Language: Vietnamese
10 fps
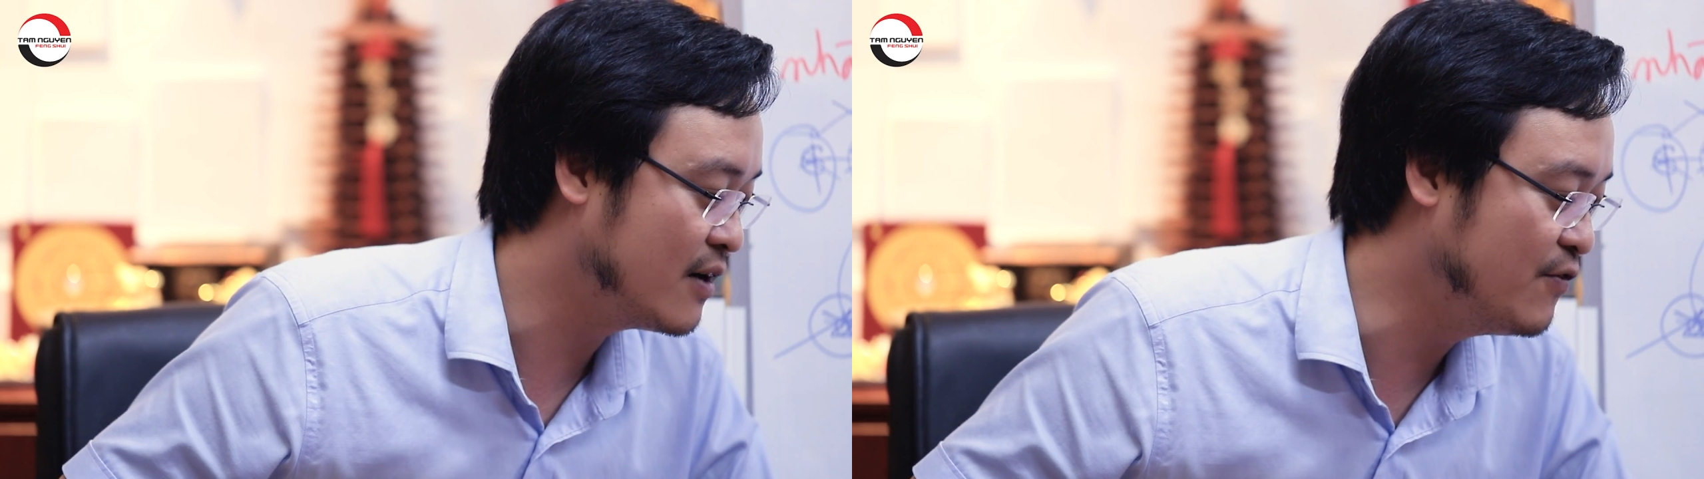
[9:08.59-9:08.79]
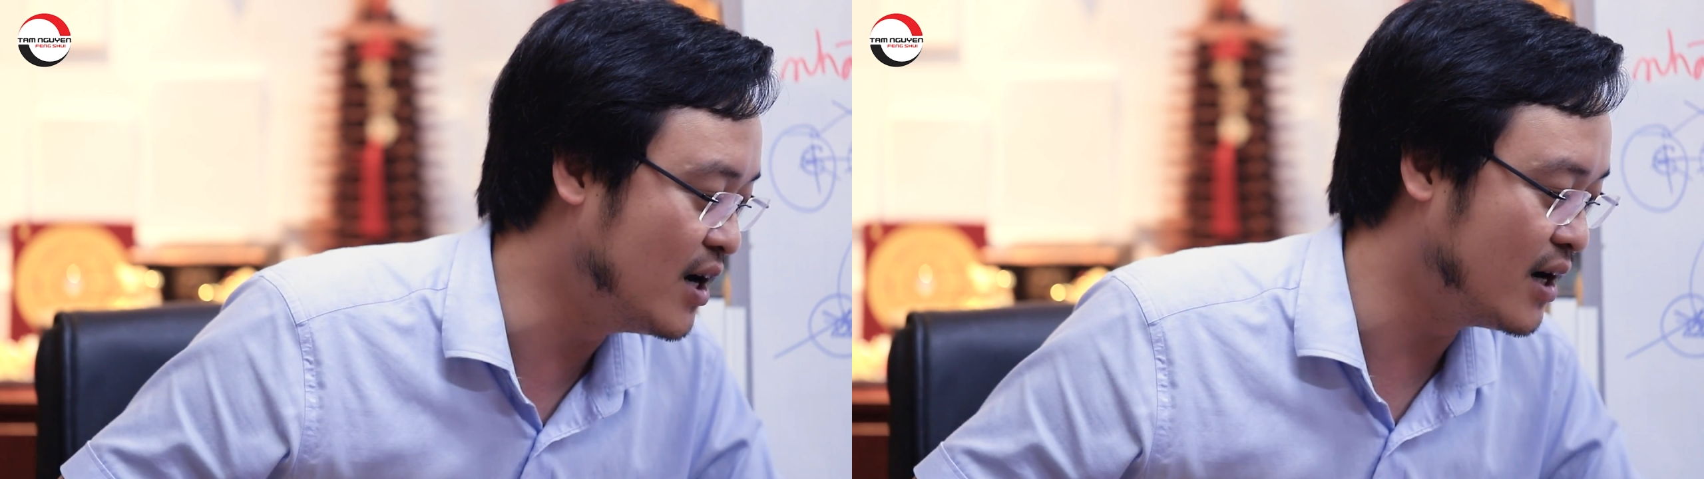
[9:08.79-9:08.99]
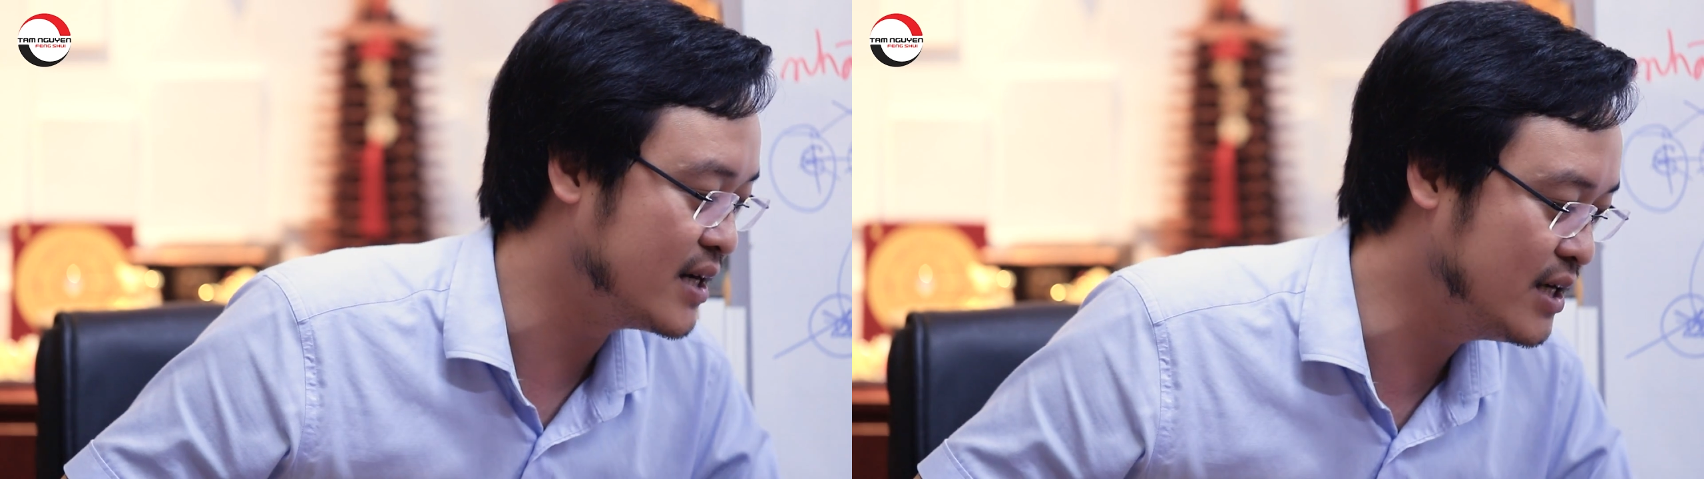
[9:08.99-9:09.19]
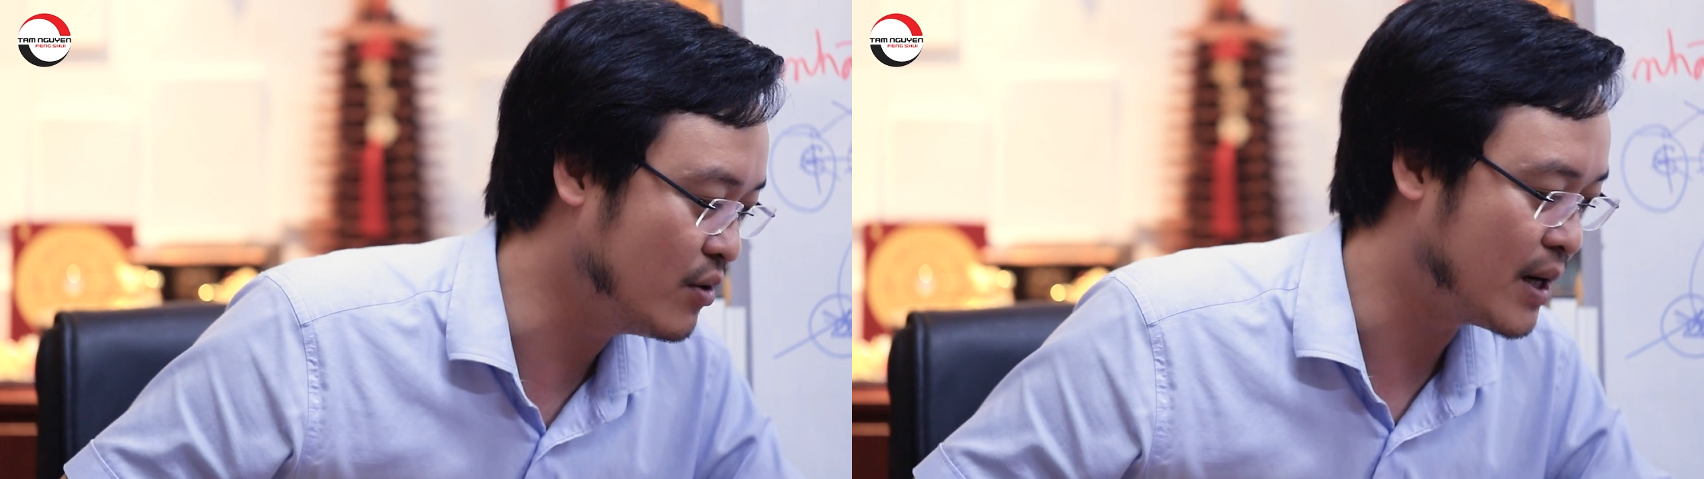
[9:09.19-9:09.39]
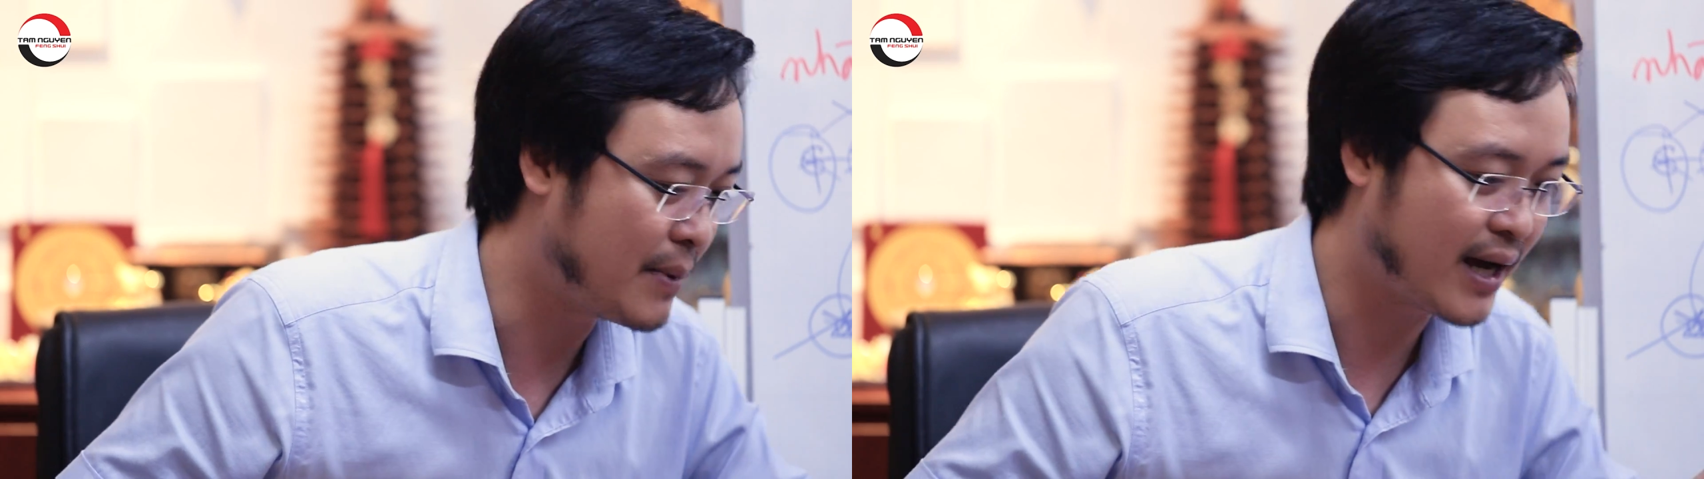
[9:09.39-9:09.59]
vượng khí
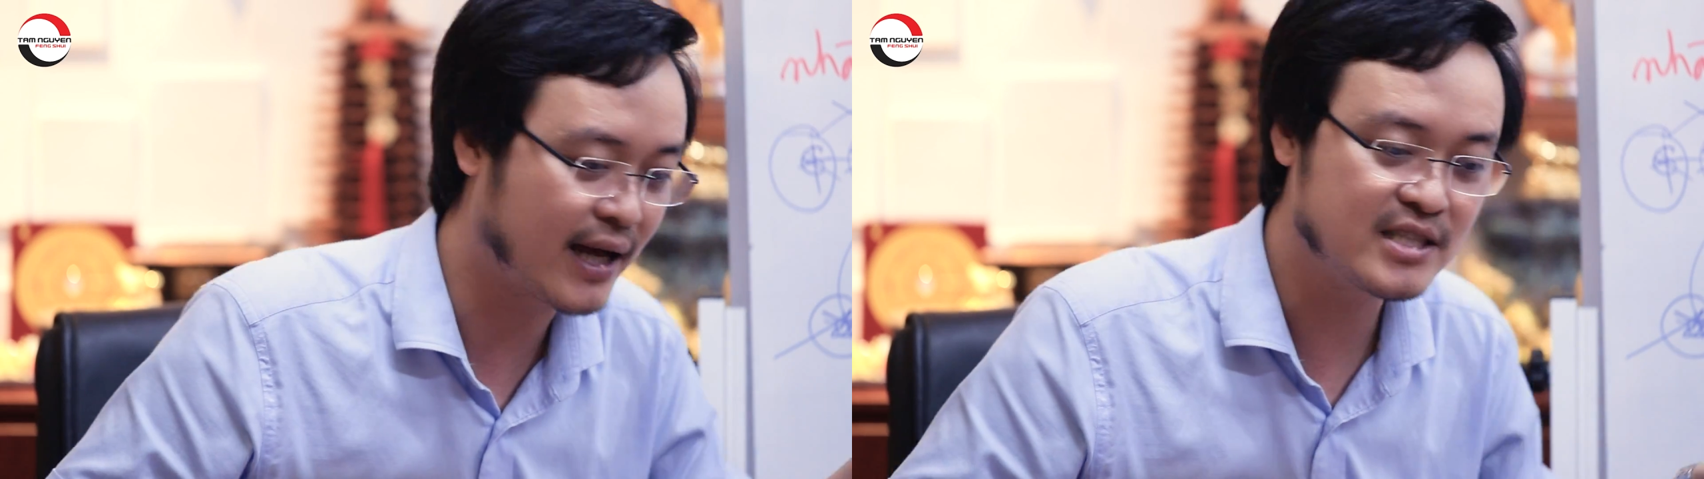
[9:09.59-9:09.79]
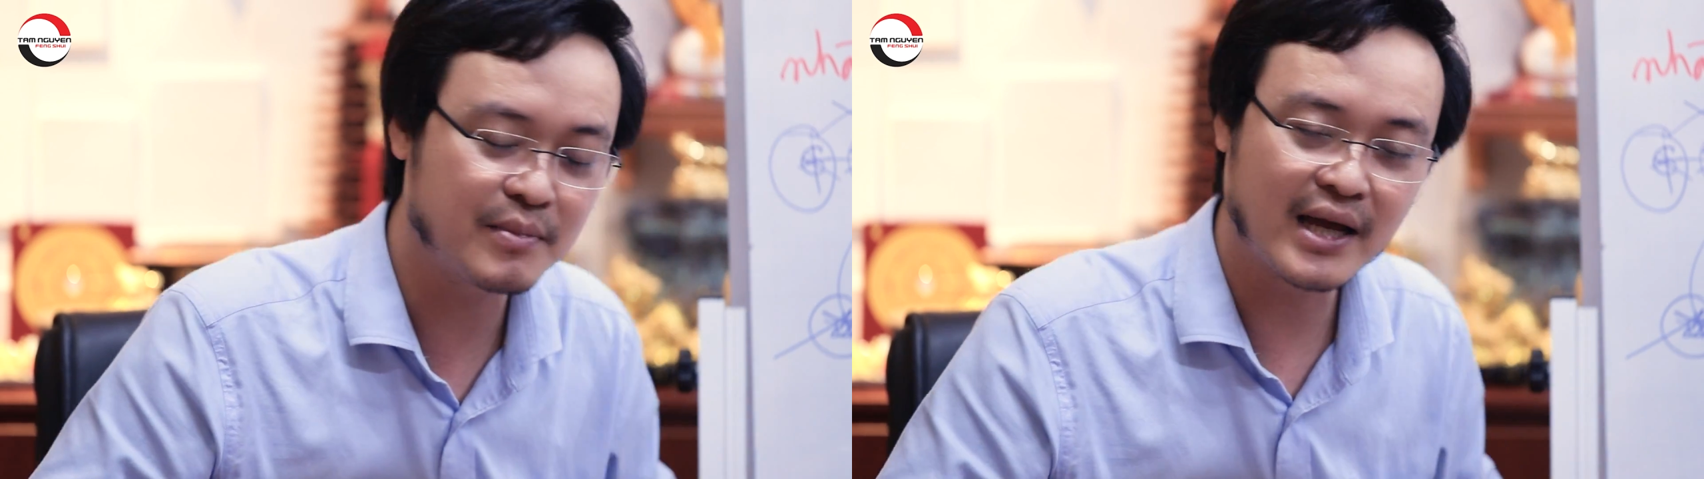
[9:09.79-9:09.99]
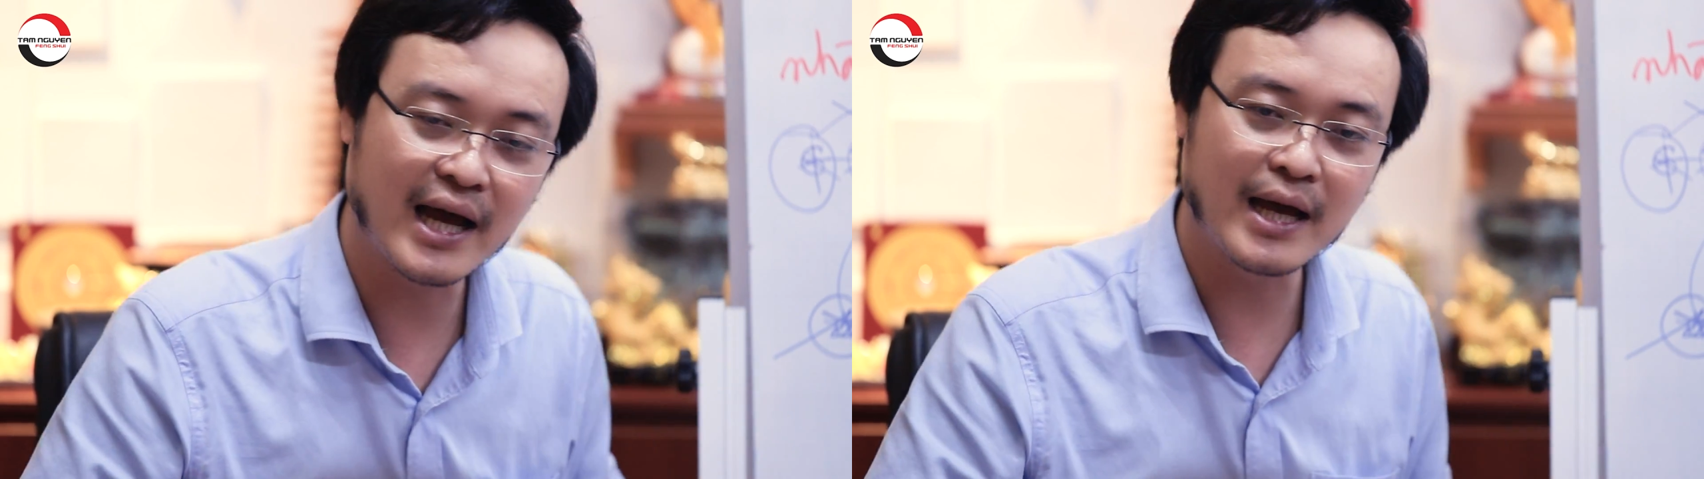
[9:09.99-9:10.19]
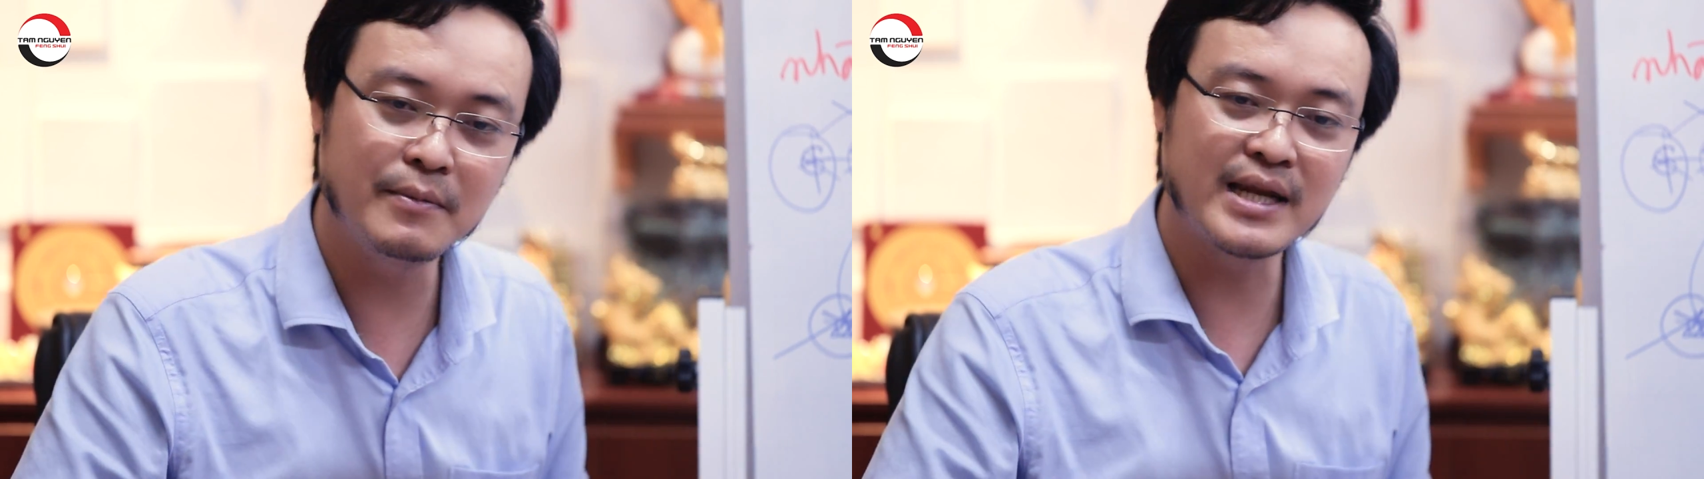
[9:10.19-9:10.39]
của năm 2022